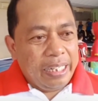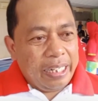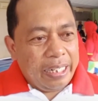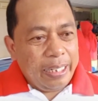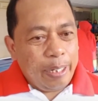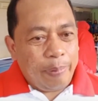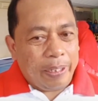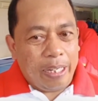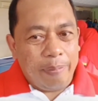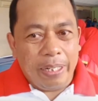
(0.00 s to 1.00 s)
Di antaranya yang
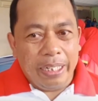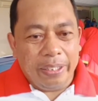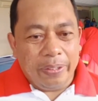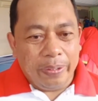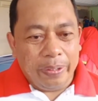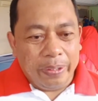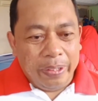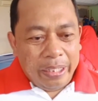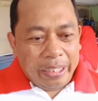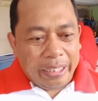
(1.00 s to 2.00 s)
pertama itu
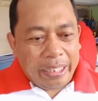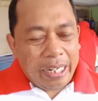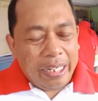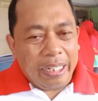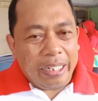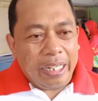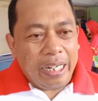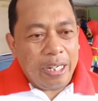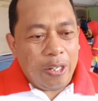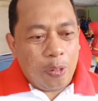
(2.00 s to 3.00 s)
kita
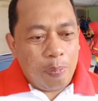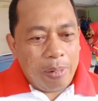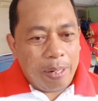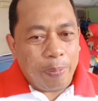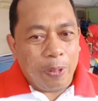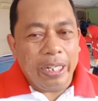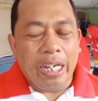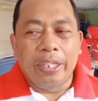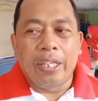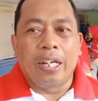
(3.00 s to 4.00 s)
adakan lomba poli
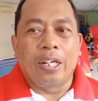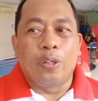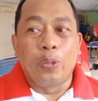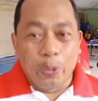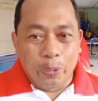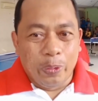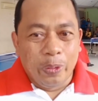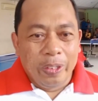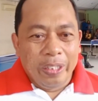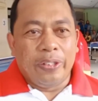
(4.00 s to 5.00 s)
antar guru.
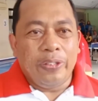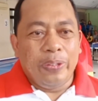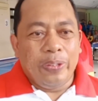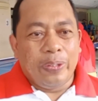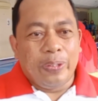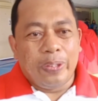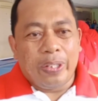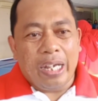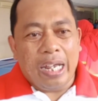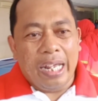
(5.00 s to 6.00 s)
Terus untuk
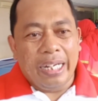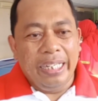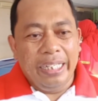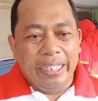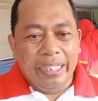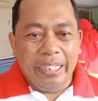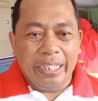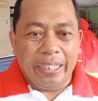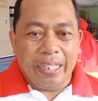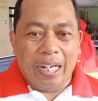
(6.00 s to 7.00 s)
hari
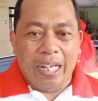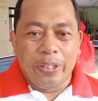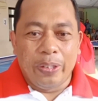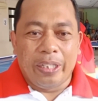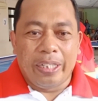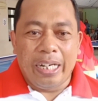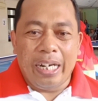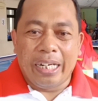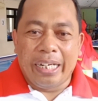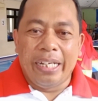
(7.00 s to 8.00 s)
ini kita lanjut
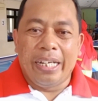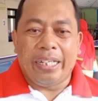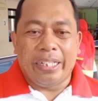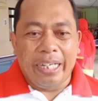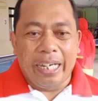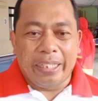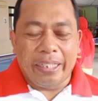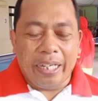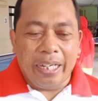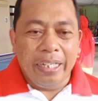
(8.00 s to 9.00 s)
dengan agenda
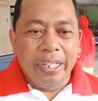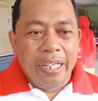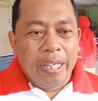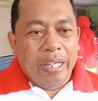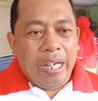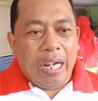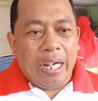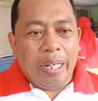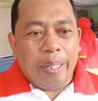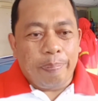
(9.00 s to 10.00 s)
kegiatan
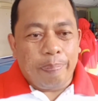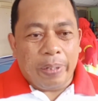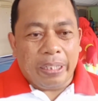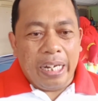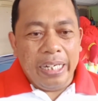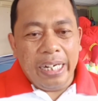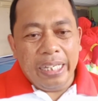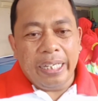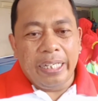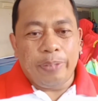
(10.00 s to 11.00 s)
uh,
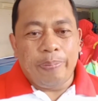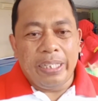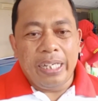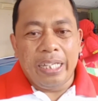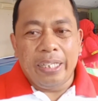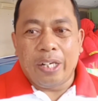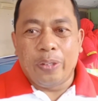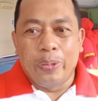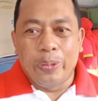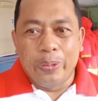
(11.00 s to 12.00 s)
pertandingan tenis meja antar
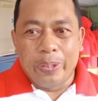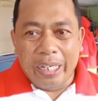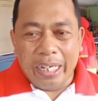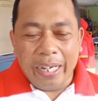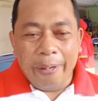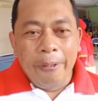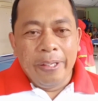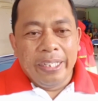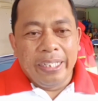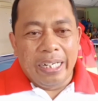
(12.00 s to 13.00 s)
guru juga
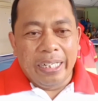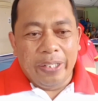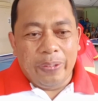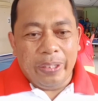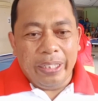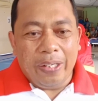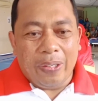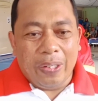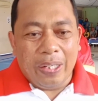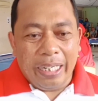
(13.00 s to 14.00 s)
yang diikuti
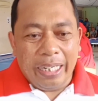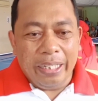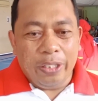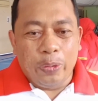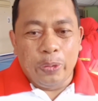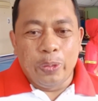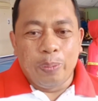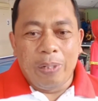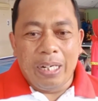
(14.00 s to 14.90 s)
oleh 17